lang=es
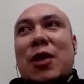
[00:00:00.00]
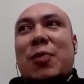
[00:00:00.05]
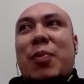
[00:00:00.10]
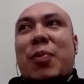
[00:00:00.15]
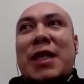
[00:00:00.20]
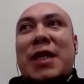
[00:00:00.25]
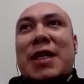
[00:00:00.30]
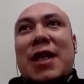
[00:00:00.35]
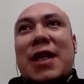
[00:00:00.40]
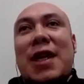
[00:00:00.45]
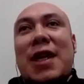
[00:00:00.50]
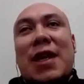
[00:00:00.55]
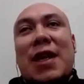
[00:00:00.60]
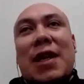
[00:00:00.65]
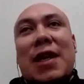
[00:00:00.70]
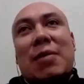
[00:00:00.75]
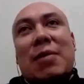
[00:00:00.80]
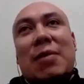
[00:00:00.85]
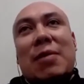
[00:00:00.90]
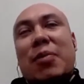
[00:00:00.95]
especie
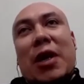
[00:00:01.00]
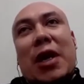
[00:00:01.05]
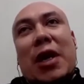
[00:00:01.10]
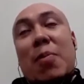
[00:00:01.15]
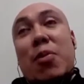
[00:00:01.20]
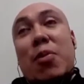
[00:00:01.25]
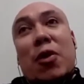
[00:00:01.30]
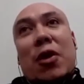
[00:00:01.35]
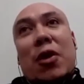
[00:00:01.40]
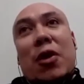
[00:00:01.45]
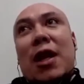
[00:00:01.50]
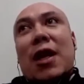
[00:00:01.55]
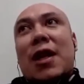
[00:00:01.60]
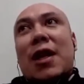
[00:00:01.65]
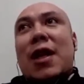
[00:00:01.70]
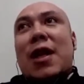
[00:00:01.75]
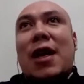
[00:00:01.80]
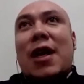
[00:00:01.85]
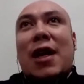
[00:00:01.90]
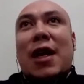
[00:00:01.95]
de, por ejemplo, la
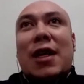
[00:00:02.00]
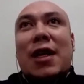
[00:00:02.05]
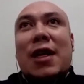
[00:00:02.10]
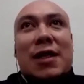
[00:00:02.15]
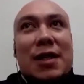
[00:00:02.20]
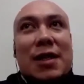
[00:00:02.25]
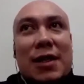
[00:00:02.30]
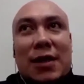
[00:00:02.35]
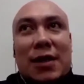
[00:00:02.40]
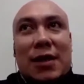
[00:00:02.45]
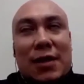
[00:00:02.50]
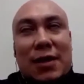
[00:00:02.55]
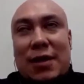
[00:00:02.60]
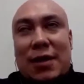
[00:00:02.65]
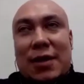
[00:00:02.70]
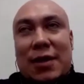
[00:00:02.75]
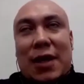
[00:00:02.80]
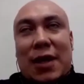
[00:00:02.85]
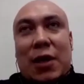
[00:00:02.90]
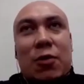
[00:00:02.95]
letra que es,
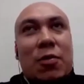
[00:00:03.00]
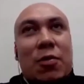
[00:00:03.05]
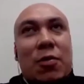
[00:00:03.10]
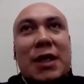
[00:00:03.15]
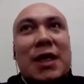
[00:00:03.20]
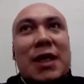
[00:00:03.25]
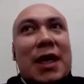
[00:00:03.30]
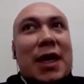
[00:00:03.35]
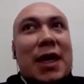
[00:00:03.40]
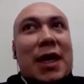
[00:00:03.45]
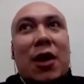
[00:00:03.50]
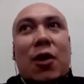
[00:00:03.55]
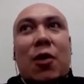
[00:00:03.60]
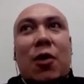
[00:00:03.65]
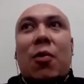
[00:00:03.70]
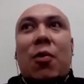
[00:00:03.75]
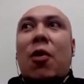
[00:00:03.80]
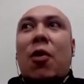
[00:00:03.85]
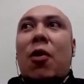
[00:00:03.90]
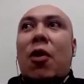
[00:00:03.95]
eh, tiene un mensaje
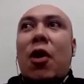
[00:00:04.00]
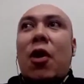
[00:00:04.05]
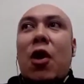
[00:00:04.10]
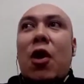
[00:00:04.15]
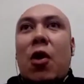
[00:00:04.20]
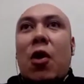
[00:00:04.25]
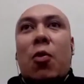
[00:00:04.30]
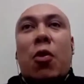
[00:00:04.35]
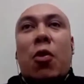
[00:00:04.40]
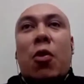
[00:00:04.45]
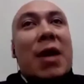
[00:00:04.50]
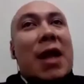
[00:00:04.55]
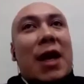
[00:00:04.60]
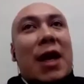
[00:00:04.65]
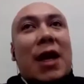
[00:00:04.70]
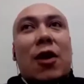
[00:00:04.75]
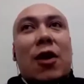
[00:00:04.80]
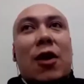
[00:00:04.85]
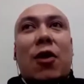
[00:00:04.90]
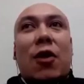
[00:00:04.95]
como muy
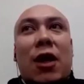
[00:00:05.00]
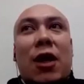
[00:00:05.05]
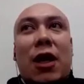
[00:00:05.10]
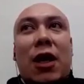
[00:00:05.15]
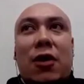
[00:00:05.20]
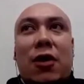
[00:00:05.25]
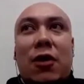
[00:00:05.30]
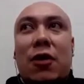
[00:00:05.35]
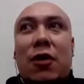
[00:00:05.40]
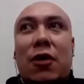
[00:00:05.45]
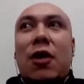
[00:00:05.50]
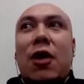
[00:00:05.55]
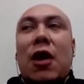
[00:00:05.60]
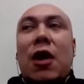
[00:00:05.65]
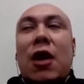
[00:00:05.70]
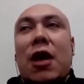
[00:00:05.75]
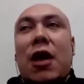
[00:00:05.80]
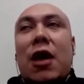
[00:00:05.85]
melancólico,